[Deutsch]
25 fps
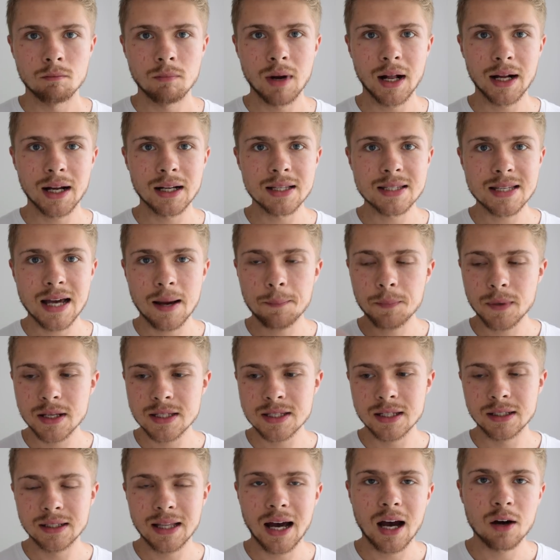Weil ganz
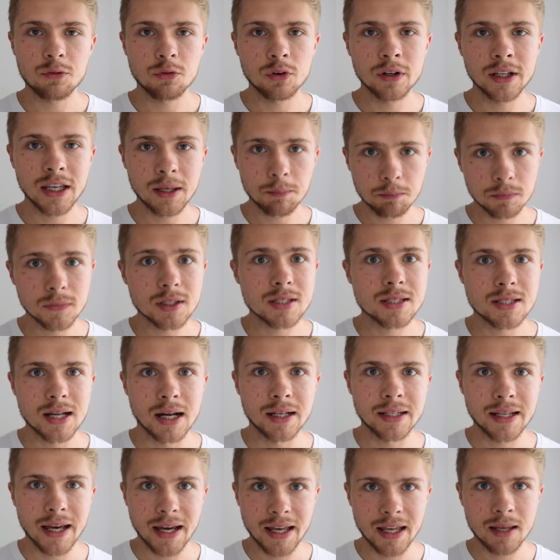abgesehen davon gibt es
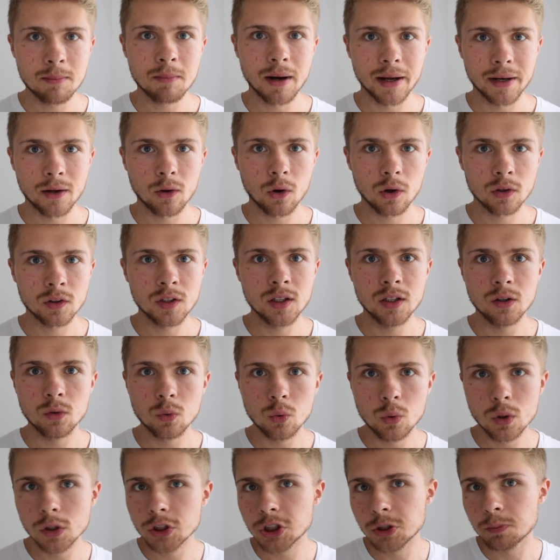dann ja immer noch die
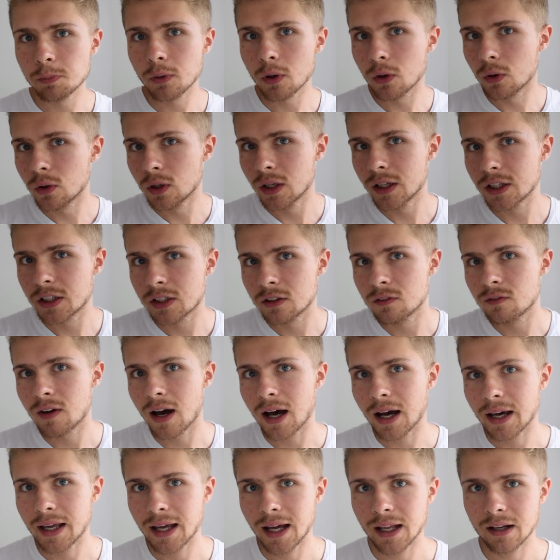ursprünglichen
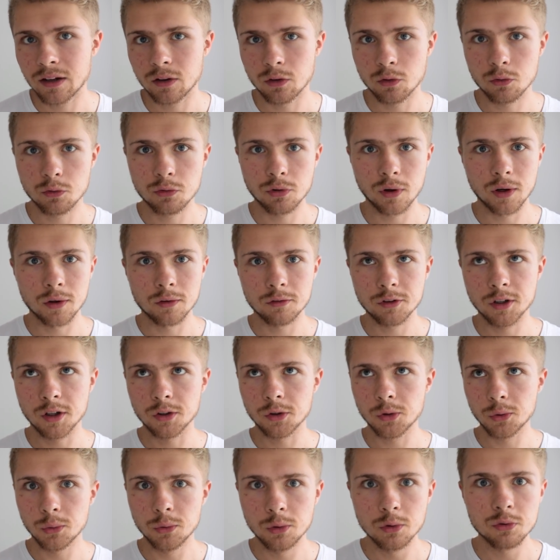Varianten von,
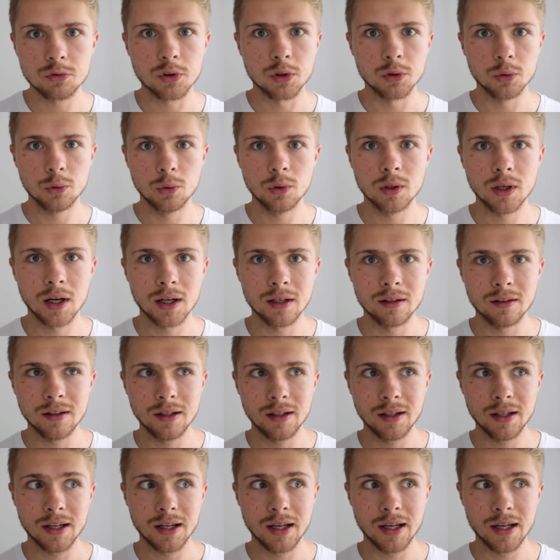von Kühen, von Hühnern,
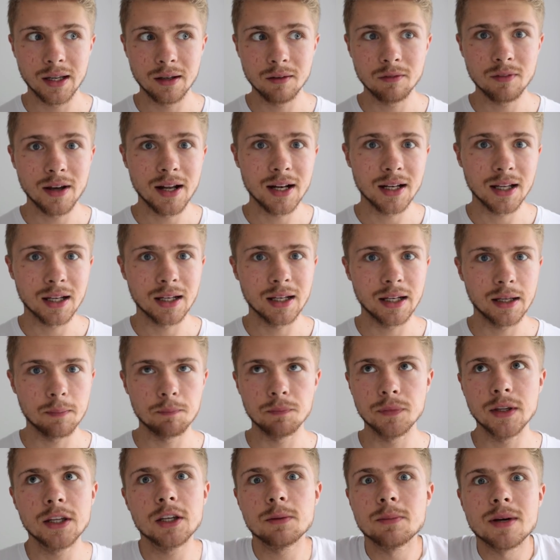die in Wäldern
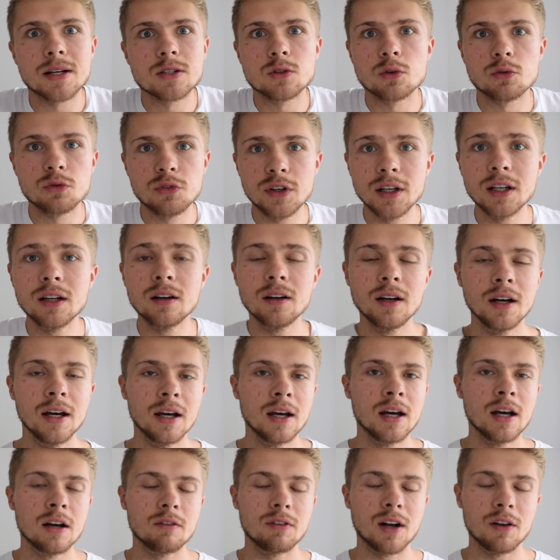leben. Nicht mehr so viele,
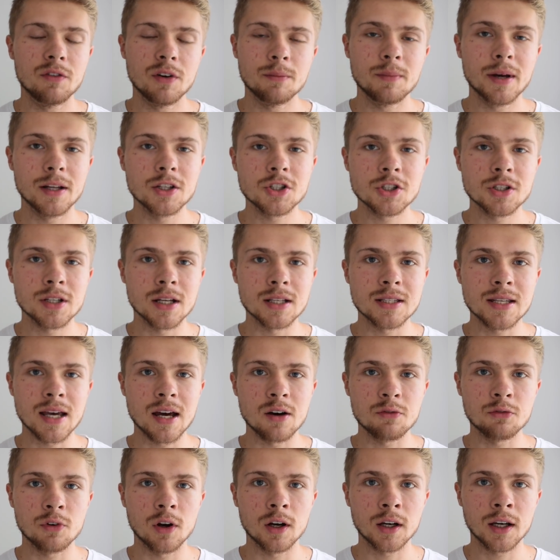weil wir Menschen ja sehr
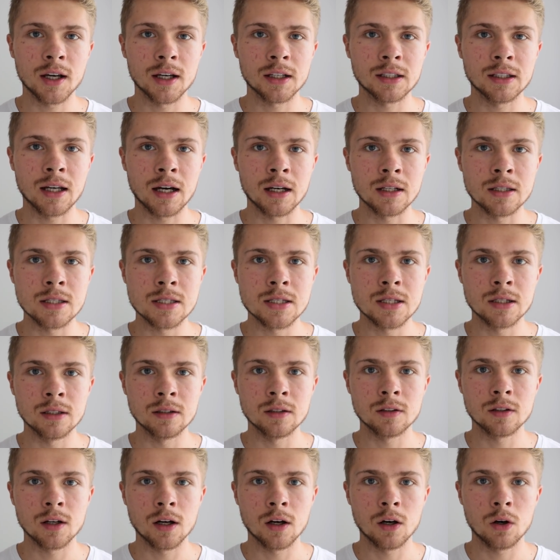erfolgreich darin
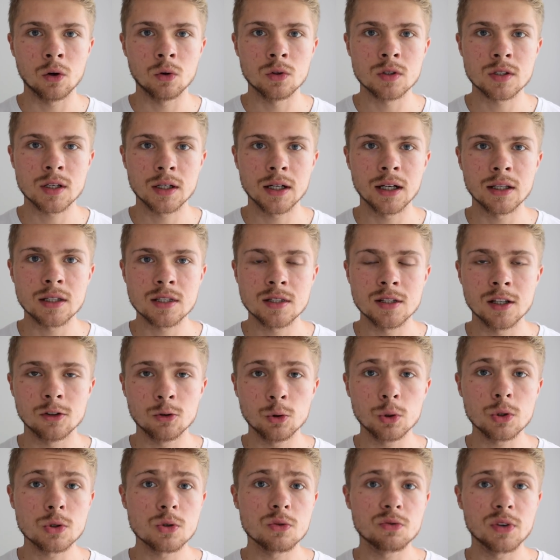sind, äh, unsere ganze
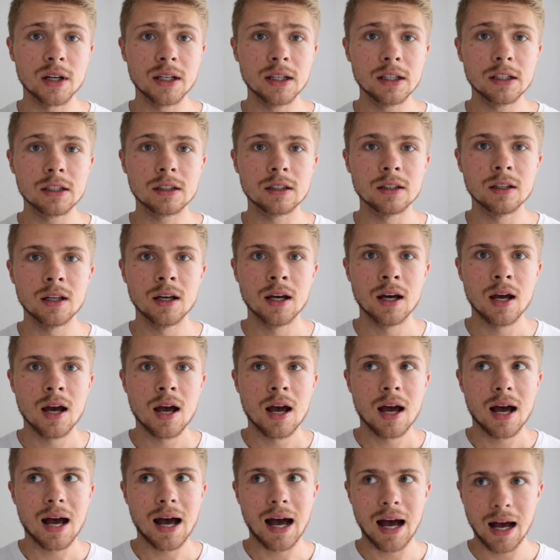Natur zu vernichten.
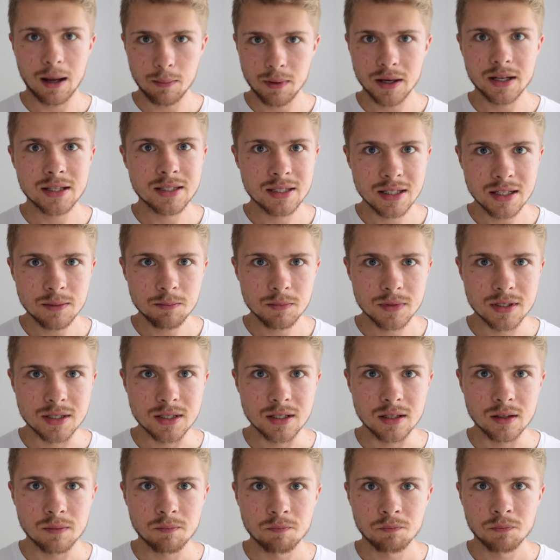Aber es gibt
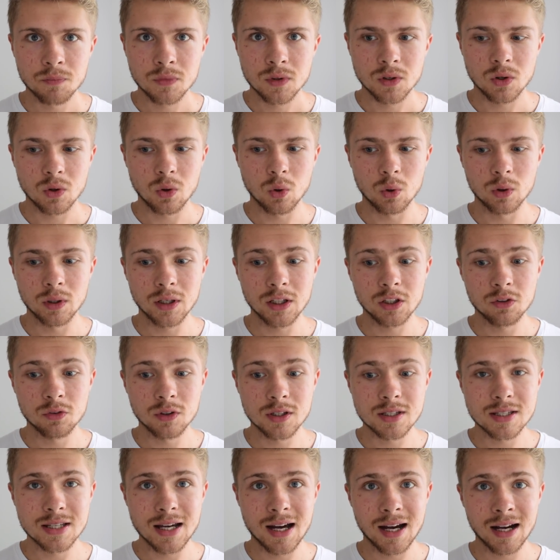sie. Und ich
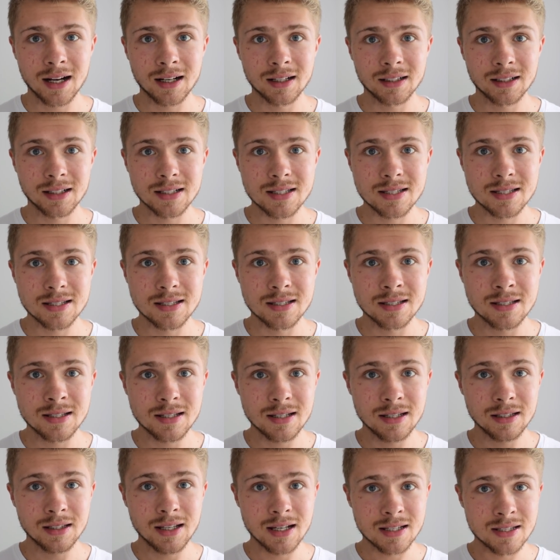würde sagen, dass,
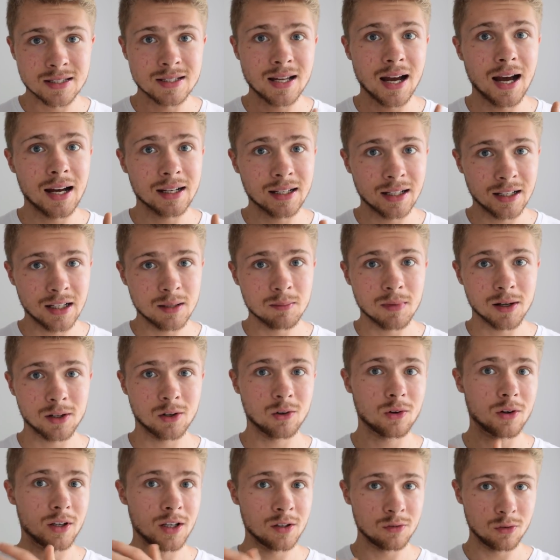die, dass da dann immer
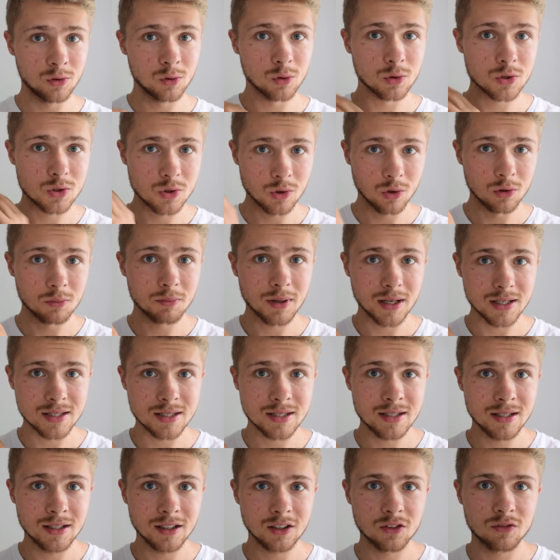noch Evolution
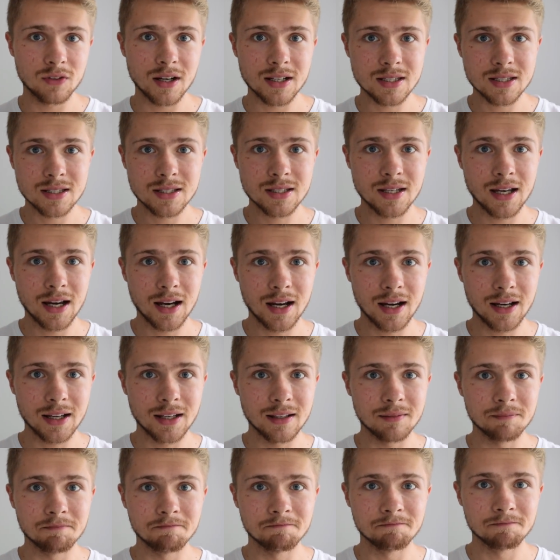passiert, was ja
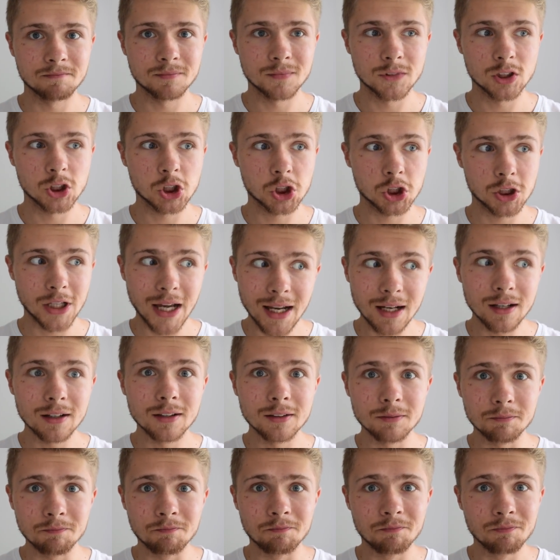in
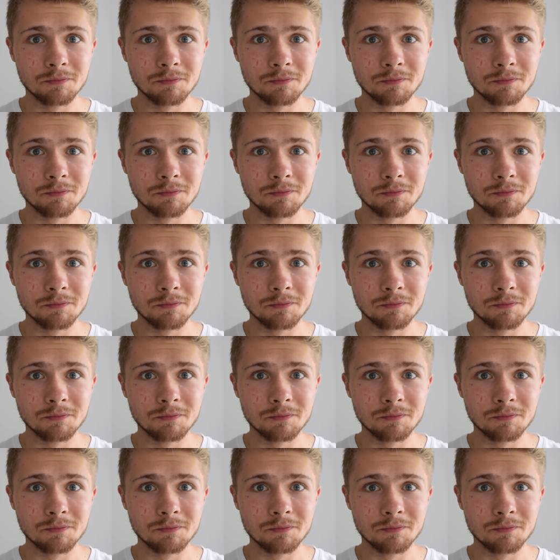Stellen